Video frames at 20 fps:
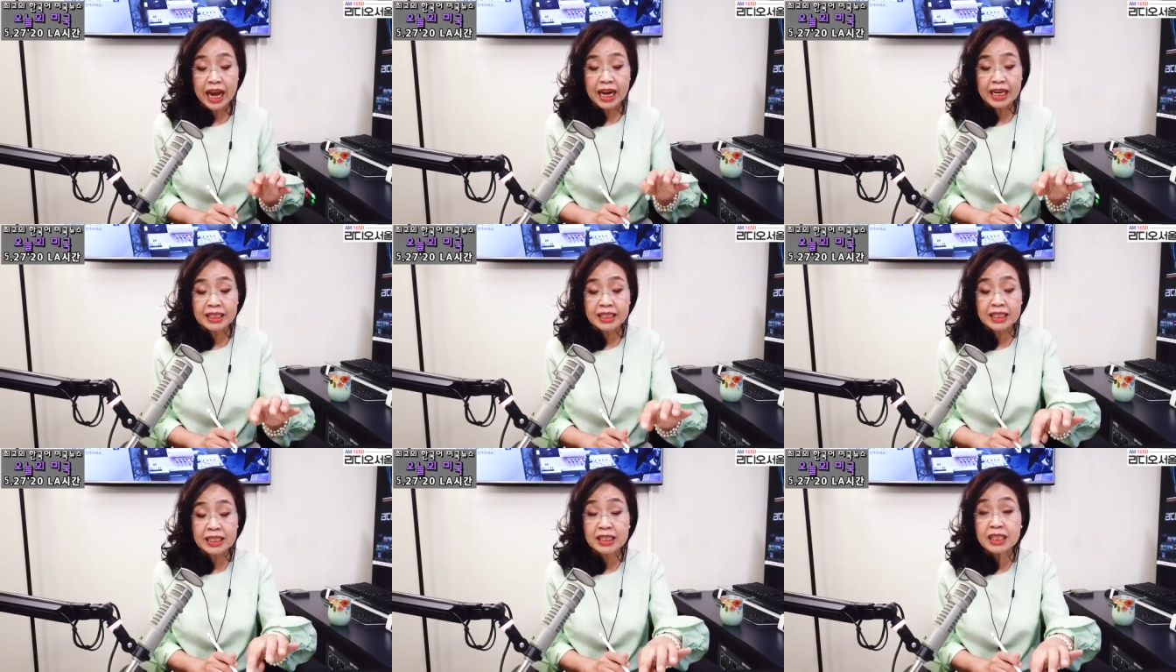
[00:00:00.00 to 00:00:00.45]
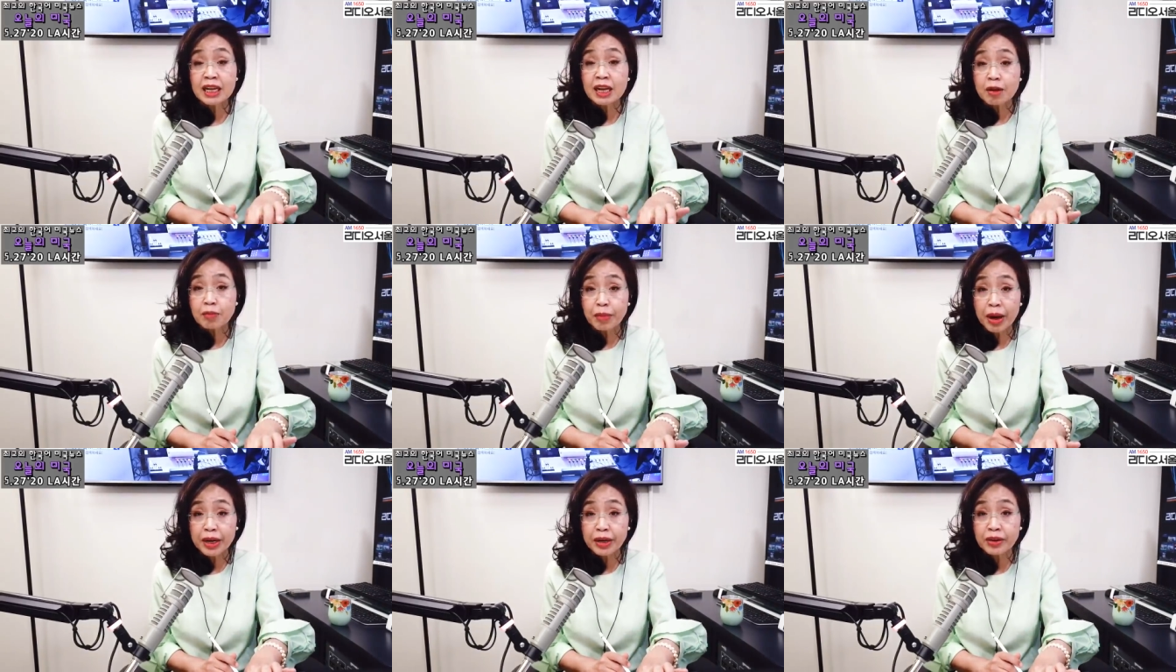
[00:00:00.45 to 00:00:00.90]
안을
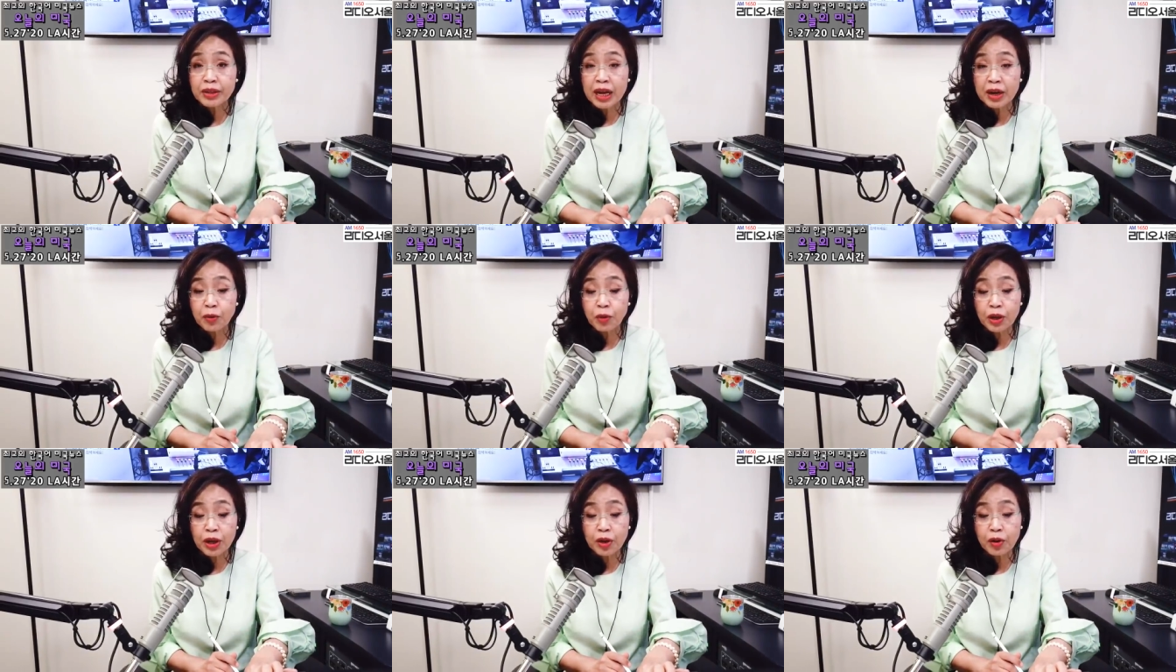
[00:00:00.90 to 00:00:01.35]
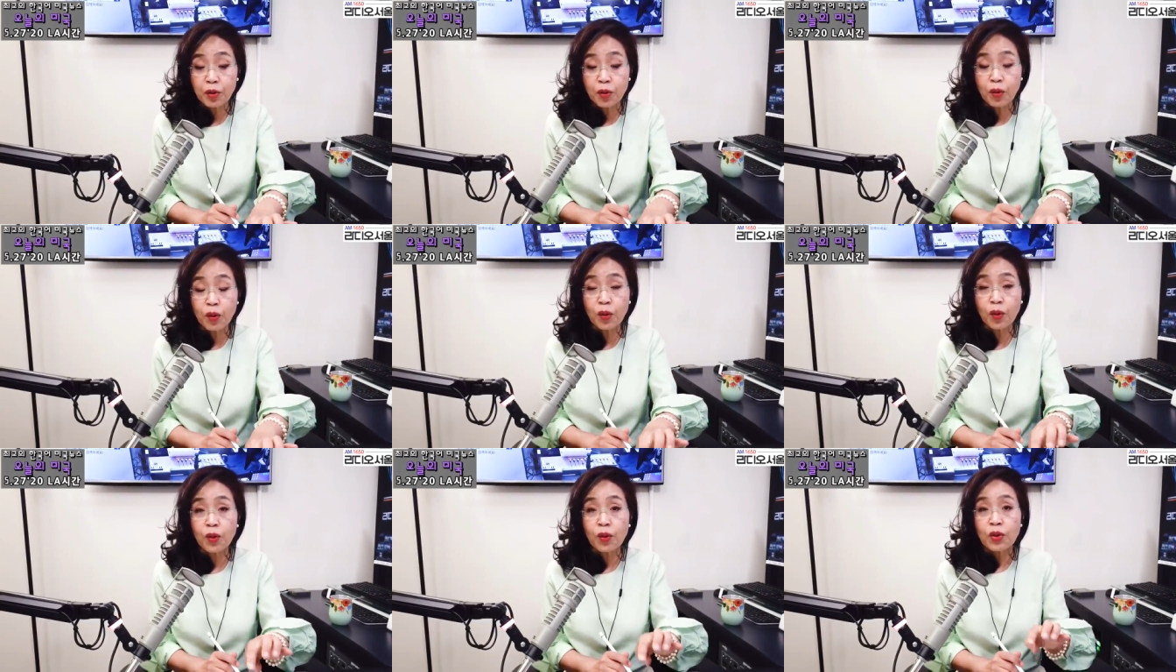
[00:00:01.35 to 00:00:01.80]
마련하고
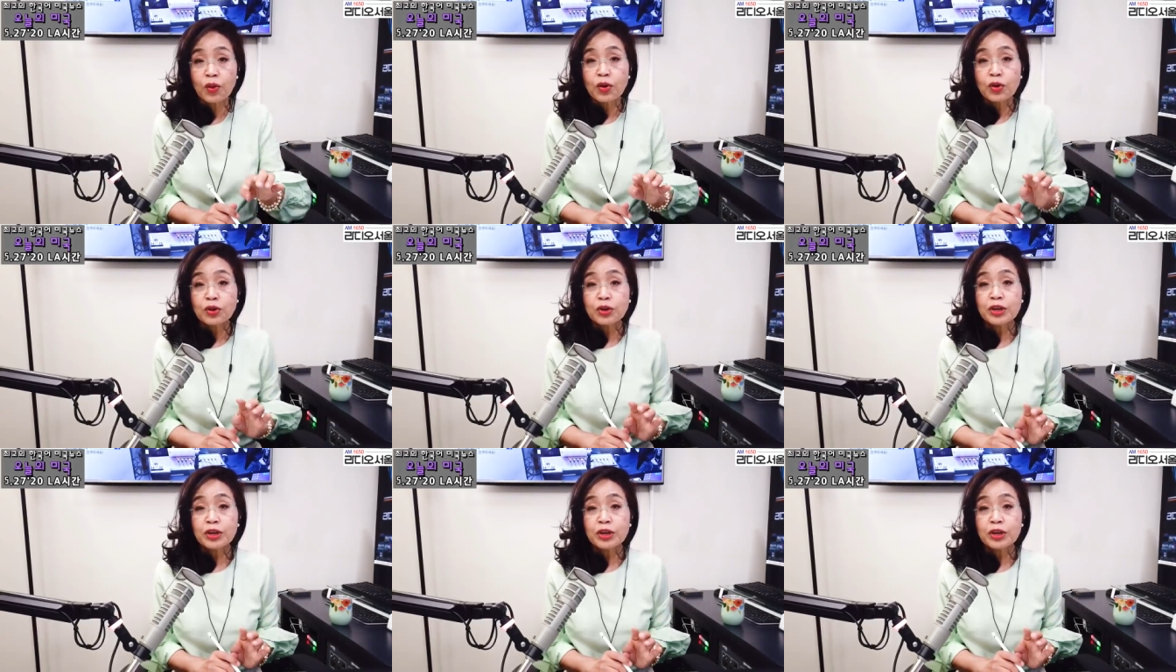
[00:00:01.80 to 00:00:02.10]
있고